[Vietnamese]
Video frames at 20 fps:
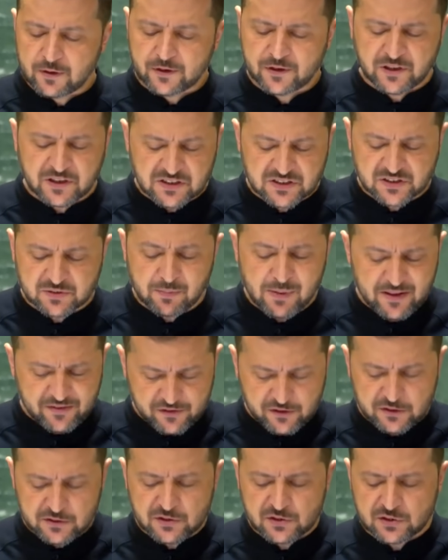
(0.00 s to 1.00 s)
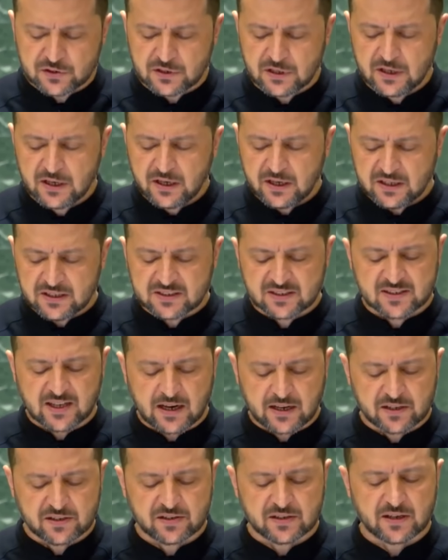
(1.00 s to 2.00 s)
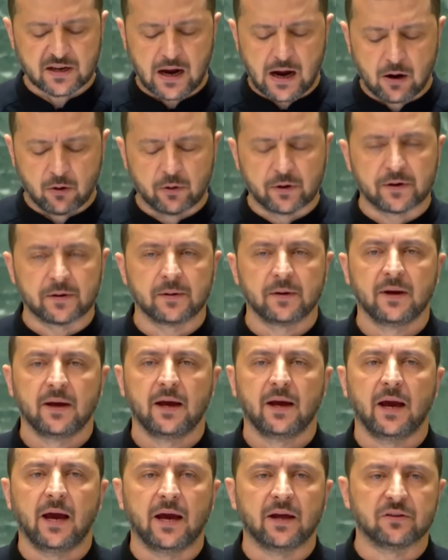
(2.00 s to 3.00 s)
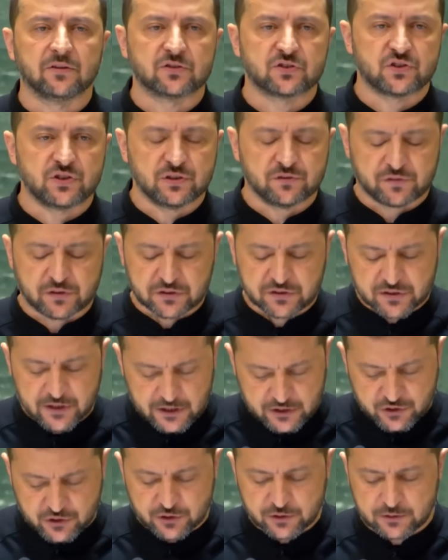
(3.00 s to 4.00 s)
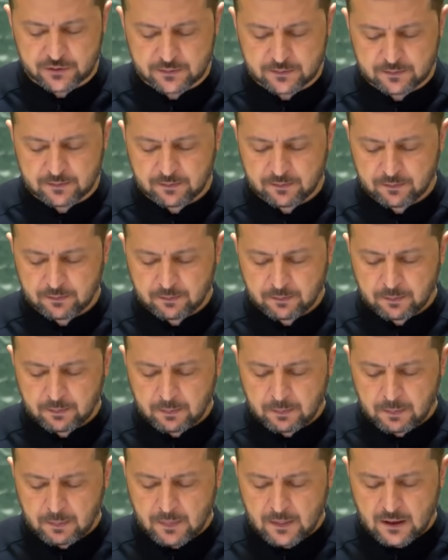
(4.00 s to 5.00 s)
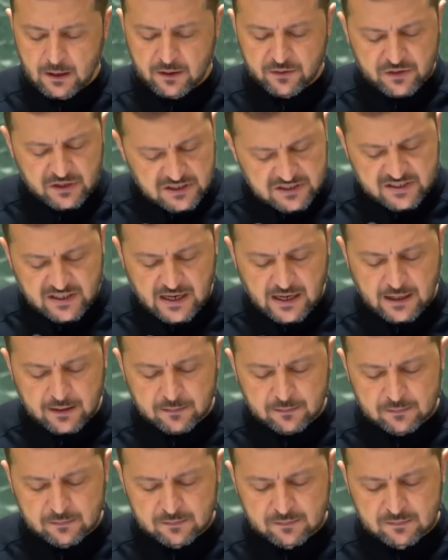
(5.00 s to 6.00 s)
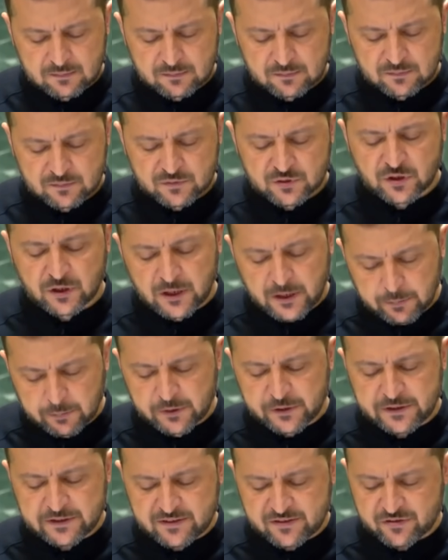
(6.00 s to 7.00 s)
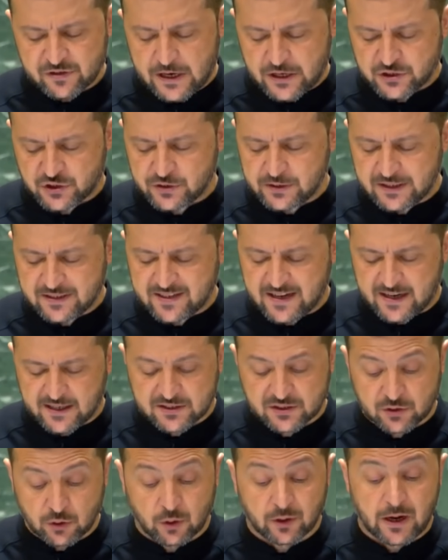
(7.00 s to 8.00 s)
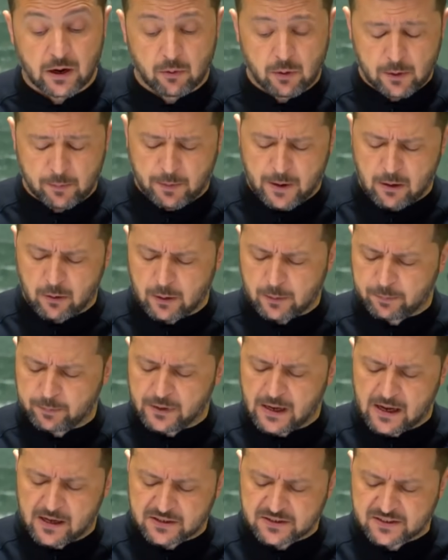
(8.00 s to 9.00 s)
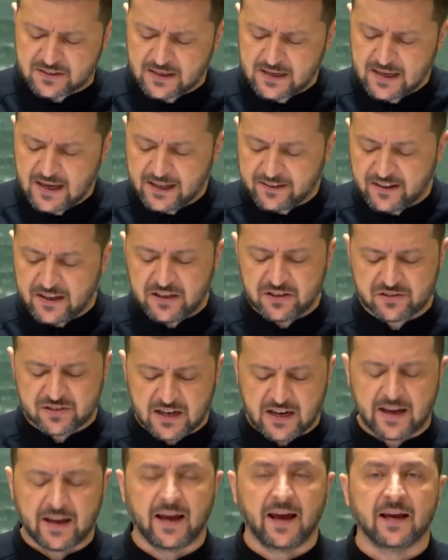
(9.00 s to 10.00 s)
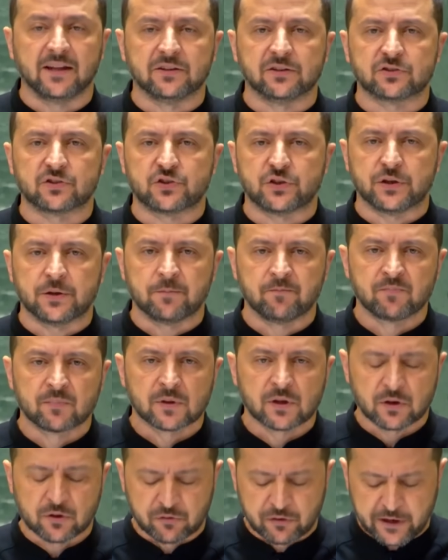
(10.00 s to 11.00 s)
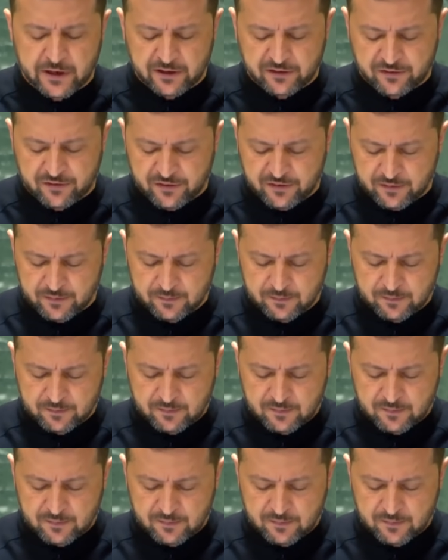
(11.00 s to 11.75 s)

trong những phương pháp của ông ta là nhắm vào cơ sở hạ tầng năng lượng của chúng tôi. Đây là những cuộc tấn công có chủ đích của Nga vào các nhà máy điện và toàn bộ lưới điện của chúng tôi.